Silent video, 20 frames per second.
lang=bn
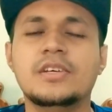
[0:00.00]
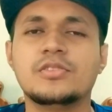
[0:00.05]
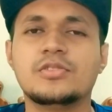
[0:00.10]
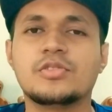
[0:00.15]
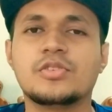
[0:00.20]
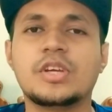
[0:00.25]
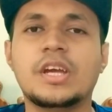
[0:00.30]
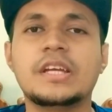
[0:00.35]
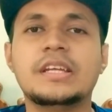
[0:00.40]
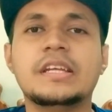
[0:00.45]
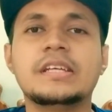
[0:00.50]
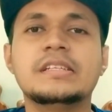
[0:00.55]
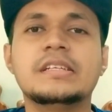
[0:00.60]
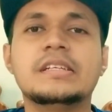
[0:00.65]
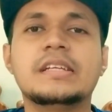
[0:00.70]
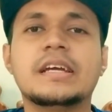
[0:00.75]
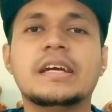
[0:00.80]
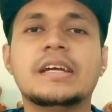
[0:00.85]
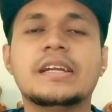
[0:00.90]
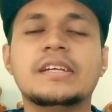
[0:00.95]
সো ষাট
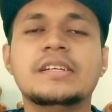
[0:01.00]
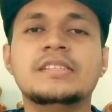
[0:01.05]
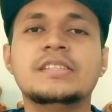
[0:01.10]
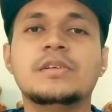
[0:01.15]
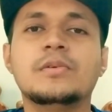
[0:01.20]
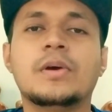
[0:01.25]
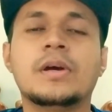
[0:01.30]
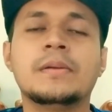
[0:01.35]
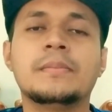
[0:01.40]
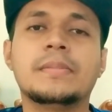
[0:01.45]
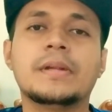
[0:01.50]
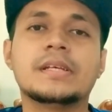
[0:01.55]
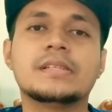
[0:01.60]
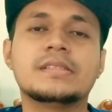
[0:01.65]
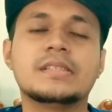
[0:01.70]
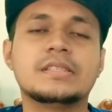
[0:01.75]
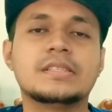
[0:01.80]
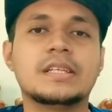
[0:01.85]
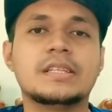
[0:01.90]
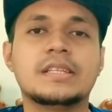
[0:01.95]
হাজার টাকা রেঞ্জে ওয়ান
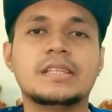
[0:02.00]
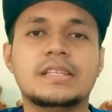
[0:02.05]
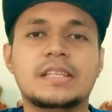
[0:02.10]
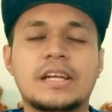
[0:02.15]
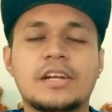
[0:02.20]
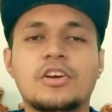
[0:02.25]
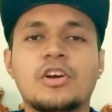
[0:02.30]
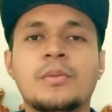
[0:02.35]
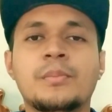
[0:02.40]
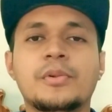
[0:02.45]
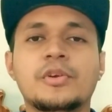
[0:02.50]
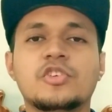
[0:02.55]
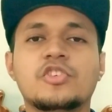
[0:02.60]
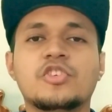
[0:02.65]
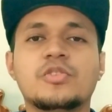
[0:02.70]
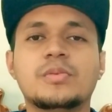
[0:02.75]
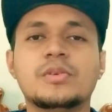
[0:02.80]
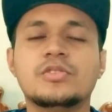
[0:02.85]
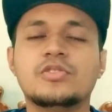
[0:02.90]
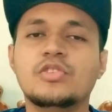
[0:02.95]
প্লাসের সাথে তারা কম্পিট
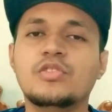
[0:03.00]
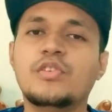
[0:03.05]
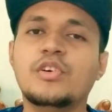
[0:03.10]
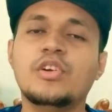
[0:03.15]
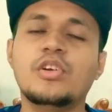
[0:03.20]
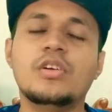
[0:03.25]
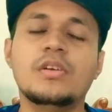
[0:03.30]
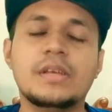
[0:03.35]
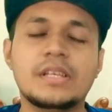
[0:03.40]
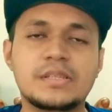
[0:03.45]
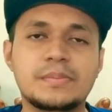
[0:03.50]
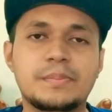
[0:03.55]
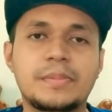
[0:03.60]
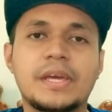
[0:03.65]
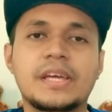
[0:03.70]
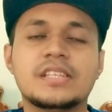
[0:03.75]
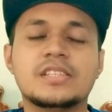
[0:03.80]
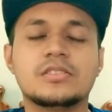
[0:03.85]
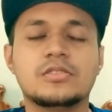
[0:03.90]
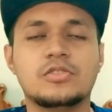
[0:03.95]
করবে সো ওভারঅল
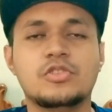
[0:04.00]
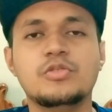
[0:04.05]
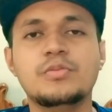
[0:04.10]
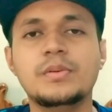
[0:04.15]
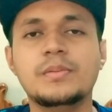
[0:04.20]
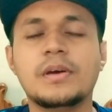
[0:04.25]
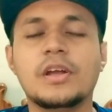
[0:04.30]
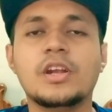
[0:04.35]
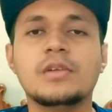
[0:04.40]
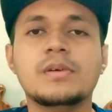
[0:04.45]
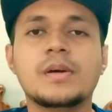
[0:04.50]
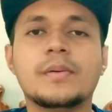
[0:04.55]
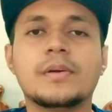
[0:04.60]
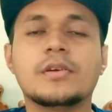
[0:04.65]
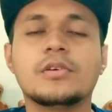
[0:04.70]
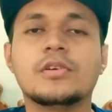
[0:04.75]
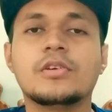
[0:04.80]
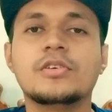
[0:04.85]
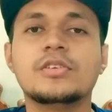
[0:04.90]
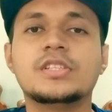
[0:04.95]
স্পেক্স খুবই ভালো
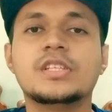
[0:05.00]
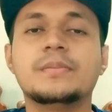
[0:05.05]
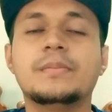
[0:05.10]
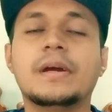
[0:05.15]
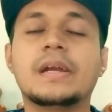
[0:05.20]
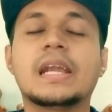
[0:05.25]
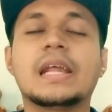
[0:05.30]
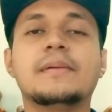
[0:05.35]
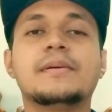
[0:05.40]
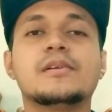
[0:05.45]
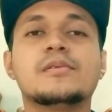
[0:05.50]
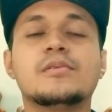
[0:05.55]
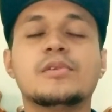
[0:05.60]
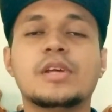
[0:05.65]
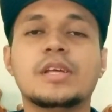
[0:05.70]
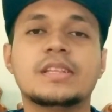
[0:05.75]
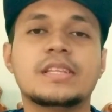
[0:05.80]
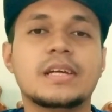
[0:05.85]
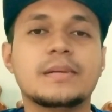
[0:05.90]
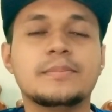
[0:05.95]
ব্যবহার করা হয়েছে বাট আমার মনে
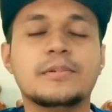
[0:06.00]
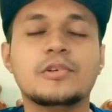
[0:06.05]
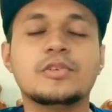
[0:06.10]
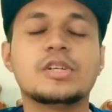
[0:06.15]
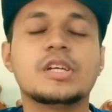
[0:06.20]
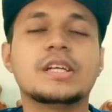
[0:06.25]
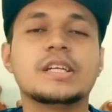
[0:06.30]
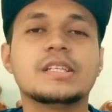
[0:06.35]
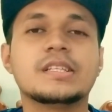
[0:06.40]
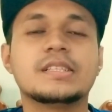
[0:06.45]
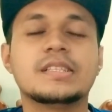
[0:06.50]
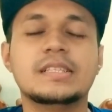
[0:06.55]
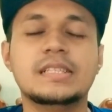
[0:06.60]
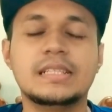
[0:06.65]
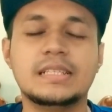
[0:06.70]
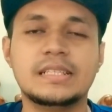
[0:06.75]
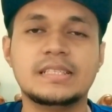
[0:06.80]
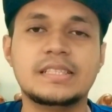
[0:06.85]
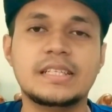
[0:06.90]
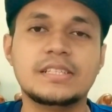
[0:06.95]
হয় তারপরও ষাট হাজার
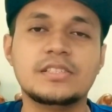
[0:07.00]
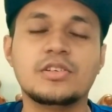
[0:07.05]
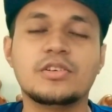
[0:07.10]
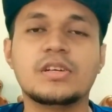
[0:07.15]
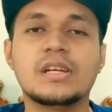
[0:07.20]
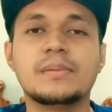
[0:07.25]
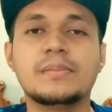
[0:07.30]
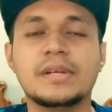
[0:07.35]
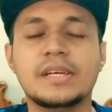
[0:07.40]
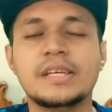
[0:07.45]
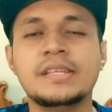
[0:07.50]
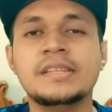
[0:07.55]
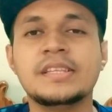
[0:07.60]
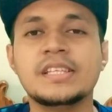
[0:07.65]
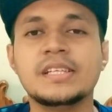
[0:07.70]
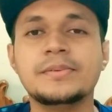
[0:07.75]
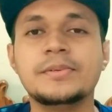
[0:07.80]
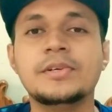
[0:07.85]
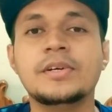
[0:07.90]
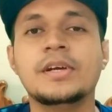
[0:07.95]
টাকা সেট যখন আমরা কিনতে
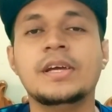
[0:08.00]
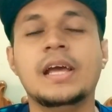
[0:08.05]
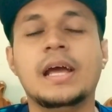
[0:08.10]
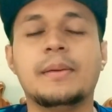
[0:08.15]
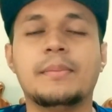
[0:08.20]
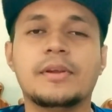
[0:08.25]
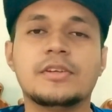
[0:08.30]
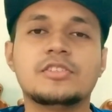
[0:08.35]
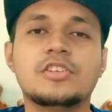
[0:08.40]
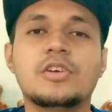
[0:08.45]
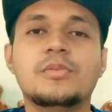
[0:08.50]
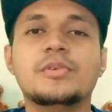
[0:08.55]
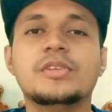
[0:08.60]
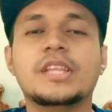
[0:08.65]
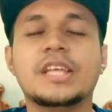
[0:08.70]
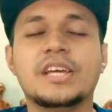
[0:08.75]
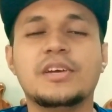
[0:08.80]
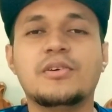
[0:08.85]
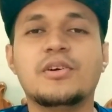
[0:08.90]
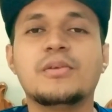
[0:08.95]
যাবো আমরা সামি
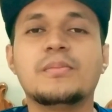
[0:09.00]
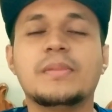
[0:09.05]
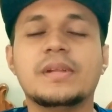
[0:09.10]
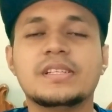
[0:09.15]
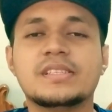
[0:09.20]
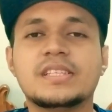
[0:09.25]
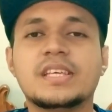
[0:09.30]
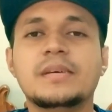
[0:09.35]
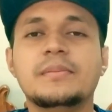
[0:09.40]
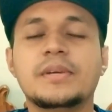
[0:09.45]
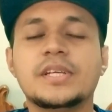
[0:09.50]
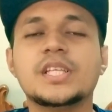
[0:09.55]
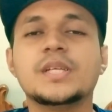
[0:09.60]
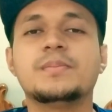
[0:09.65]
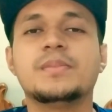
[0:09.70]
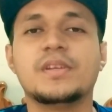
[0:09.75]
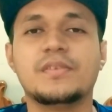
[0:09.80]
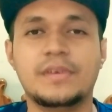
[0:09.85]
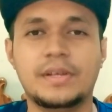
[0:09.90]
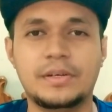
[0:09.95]
থেকে ওয়ান প্লাসকে বেশি
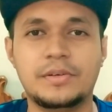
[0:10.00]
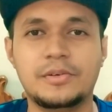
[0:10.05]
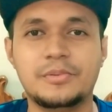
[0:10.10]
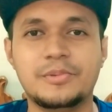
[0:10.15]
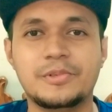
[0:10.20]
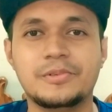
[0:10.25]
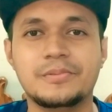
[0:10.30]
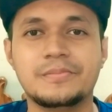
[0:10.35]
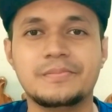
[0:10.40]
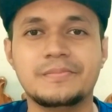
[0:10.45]
প্রেফার করবো